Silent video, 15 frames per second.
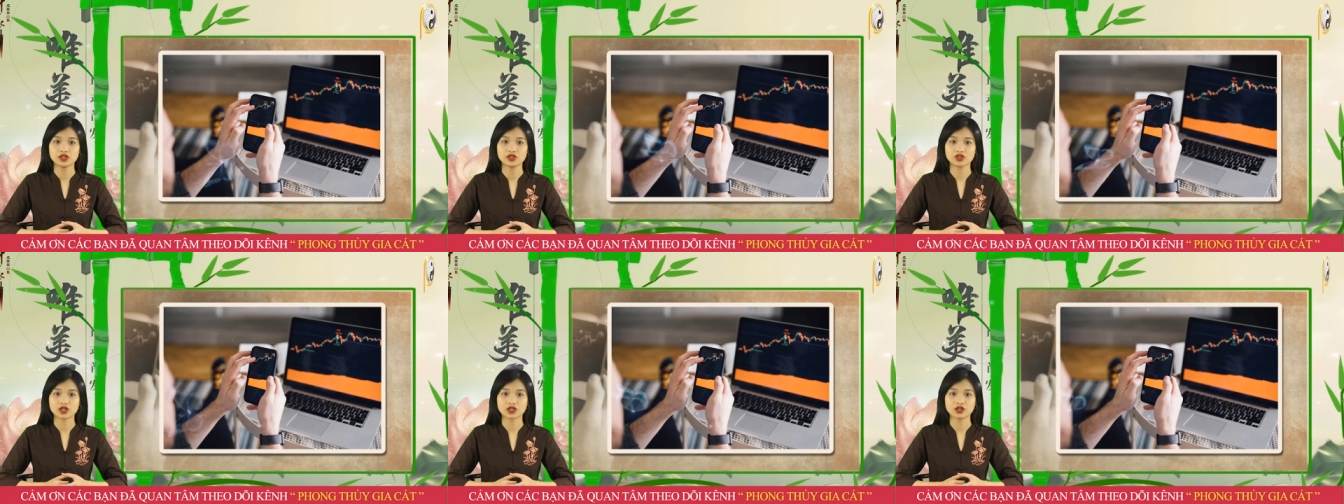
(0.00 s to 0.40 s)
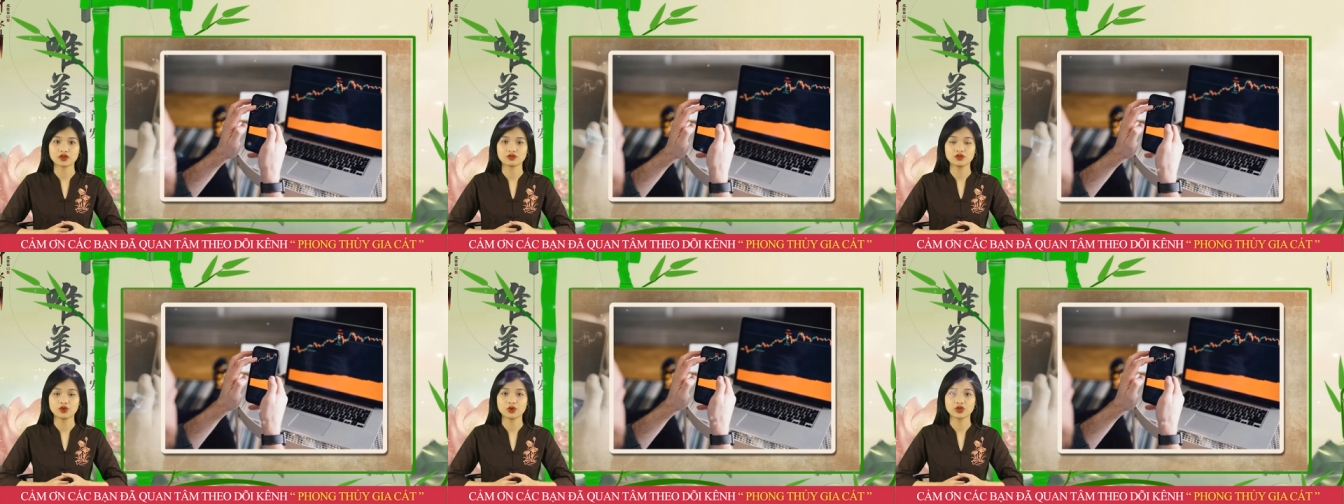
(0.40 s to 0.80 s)
tránh
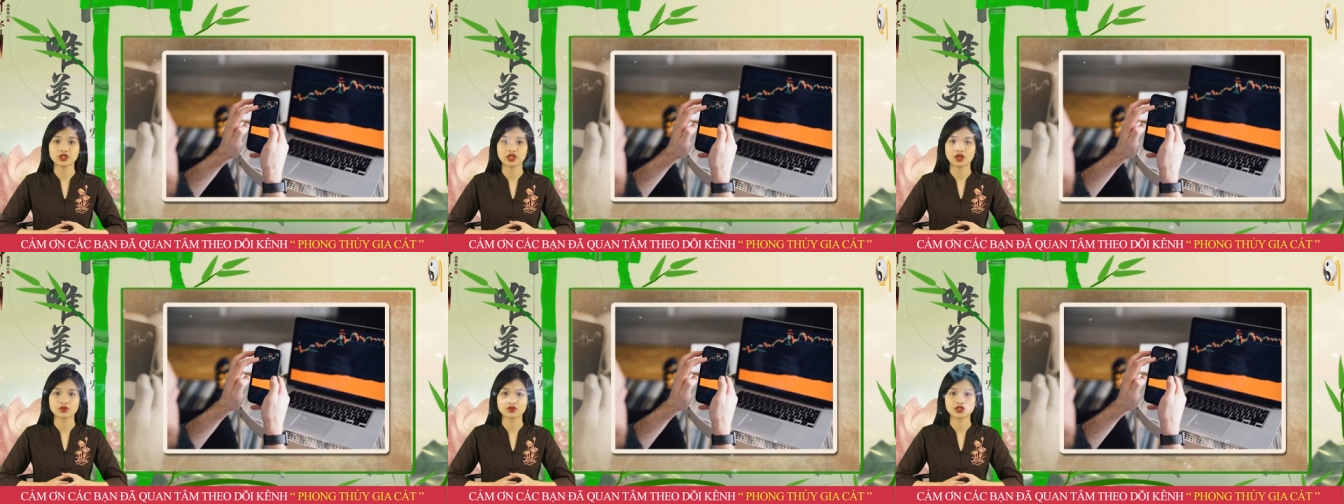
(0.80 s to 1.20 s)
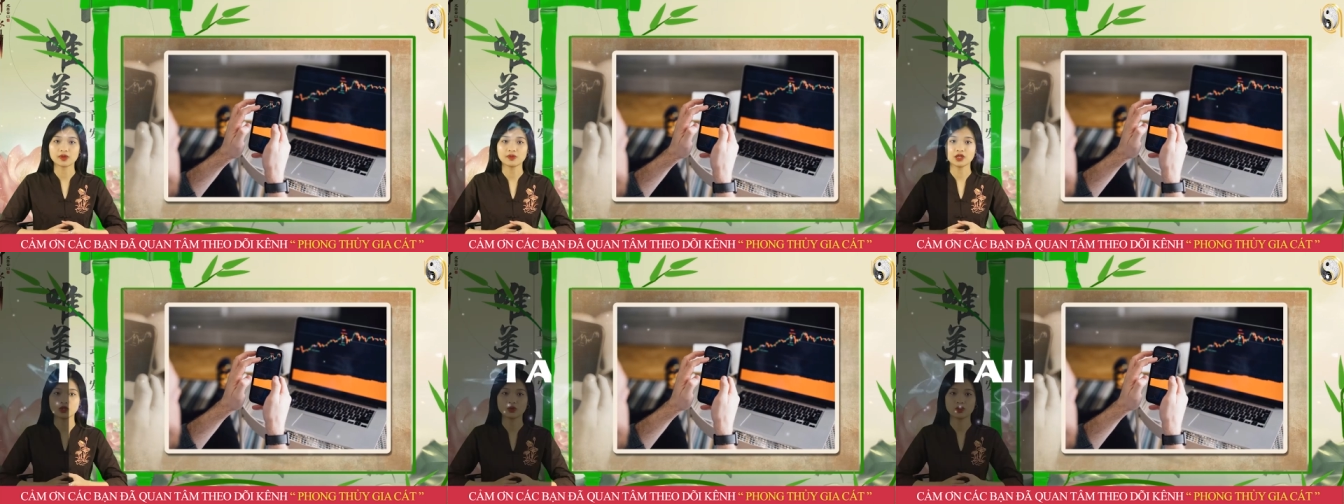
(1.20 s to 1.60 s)
nóng vội kéo dễ
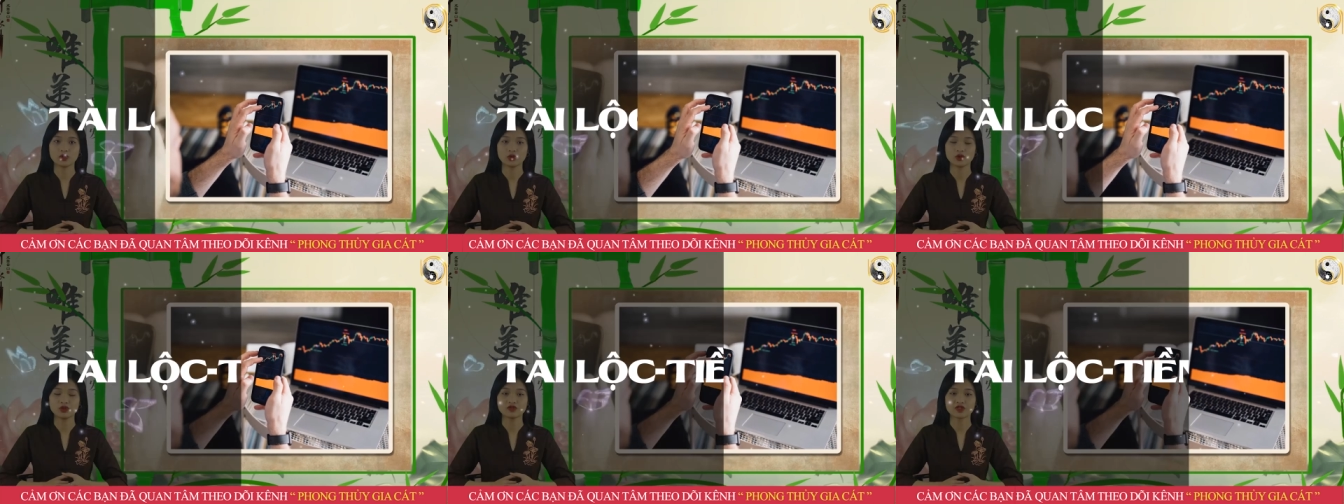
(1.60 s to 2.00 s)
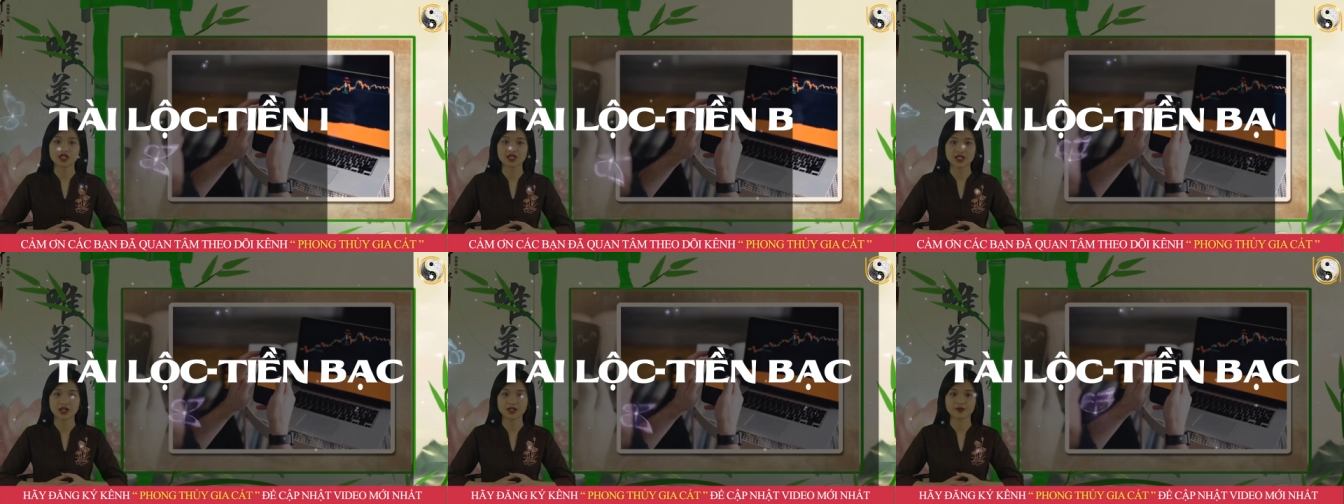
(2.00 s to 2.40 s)
bị thua lỗ, phá
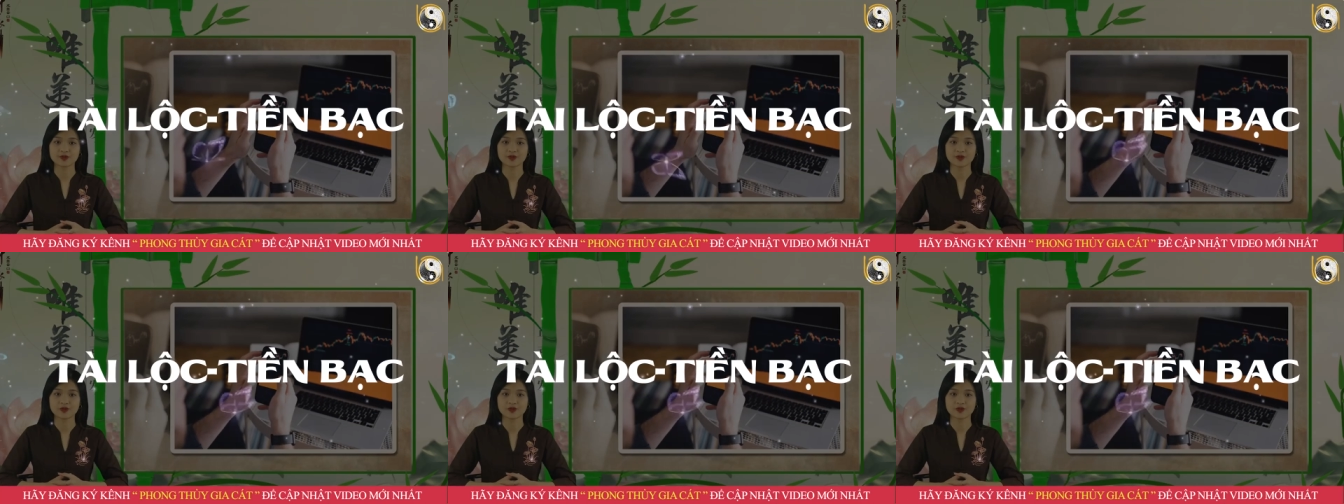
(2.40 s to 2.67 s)
sản.